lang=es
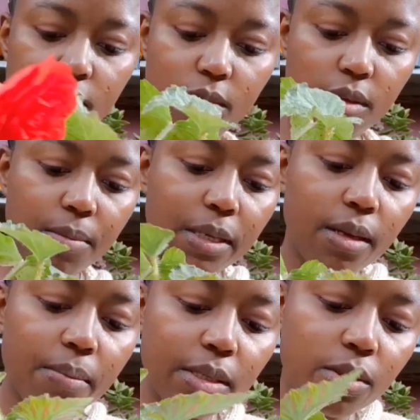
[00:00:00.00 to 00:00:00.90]

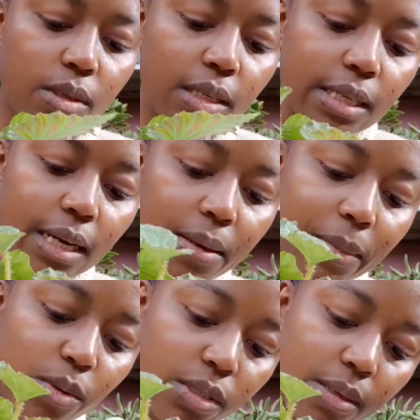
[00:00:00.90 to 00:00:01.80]
Últimamente empecé a utilizarla y
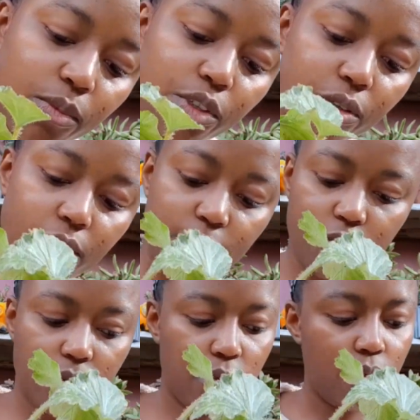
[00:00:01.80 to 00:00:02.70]
me gusta mucho
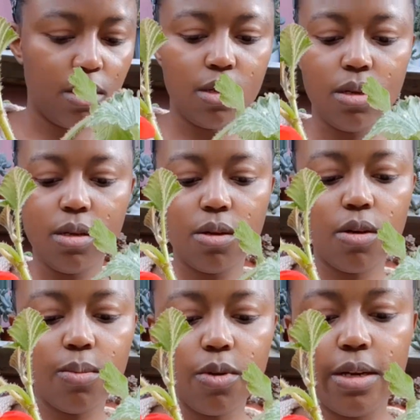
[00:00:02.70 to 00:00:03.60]
como,
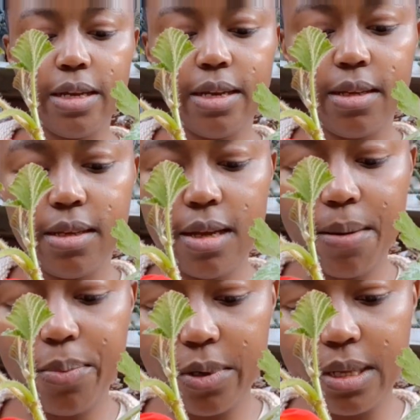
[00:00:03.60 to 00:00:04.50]
como le
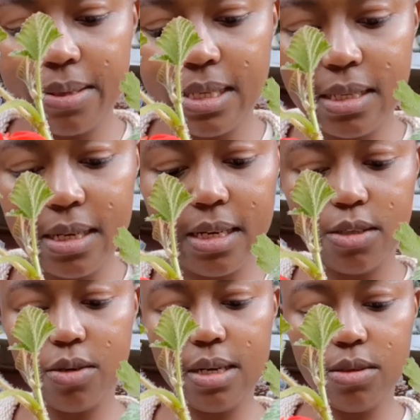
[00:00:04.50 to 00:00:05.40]
aporta bastante
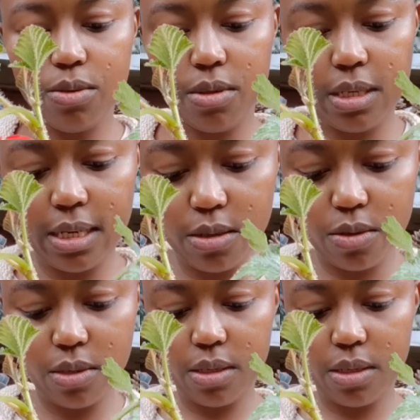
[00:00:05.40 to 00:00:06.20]
aireación al sustrato.